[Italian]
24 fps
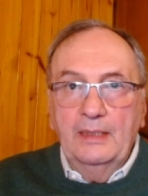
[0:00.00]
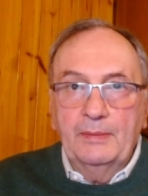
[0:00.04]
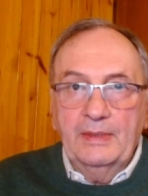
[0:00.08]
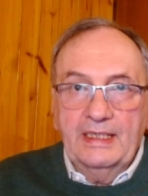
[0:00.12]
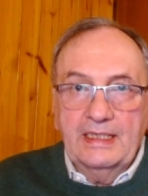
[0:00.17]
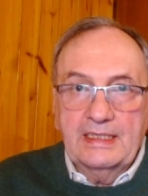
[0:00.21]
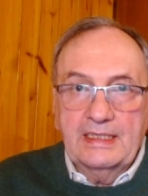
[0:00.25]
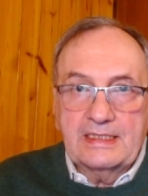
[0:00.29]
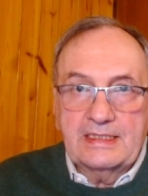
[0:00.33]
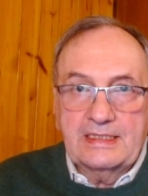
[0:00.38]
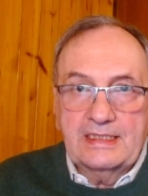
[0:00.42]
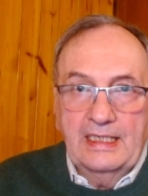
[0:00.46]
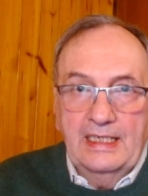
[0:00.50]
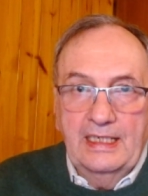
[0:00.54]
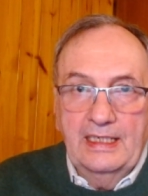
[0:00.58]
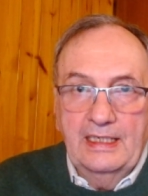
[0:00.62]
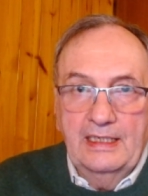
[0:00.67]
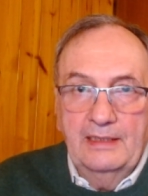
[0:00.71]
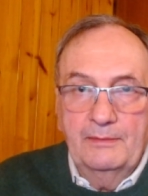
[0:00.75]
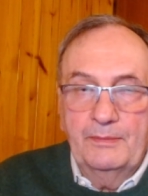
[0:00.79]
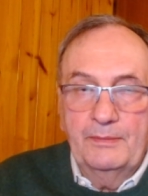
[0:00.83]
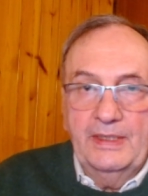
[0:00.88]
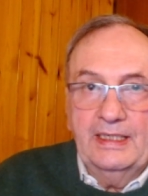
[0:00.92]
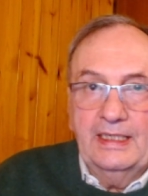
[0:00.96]
perché,
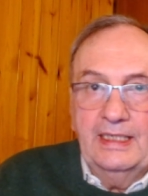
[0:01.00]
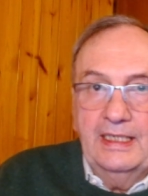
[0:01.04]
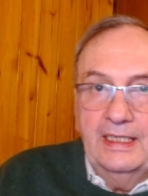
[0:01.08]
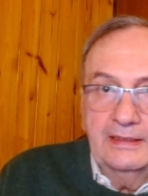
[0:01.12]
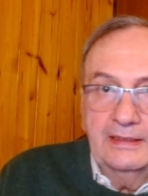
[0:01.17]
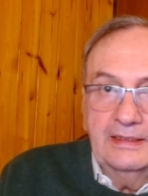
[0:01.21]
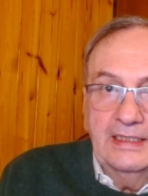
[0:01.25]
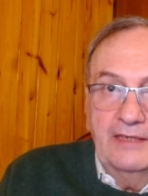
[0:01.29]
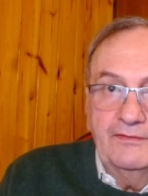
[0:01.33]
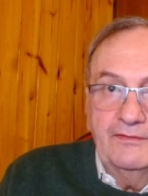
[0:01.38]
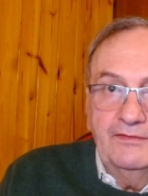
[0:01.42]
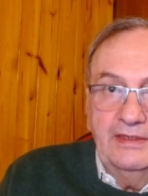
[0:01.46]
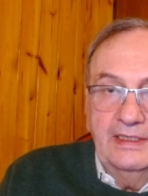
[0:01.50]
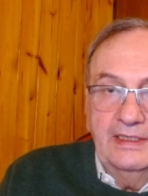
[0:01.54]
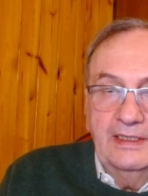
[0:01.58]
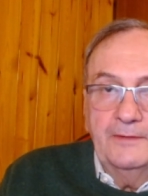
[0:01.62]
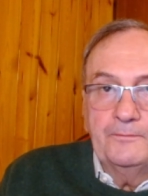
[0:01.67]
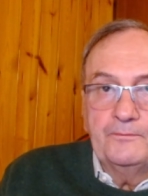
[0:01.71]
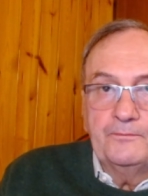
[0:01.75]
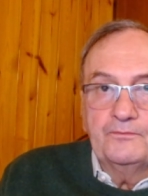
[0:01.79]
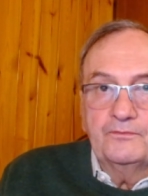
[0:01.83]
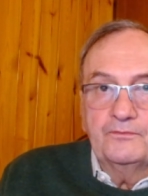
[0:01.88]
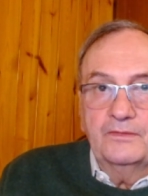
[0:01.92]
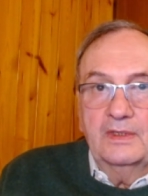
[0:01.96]
eh, perché
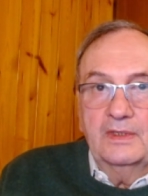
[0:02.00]
Davide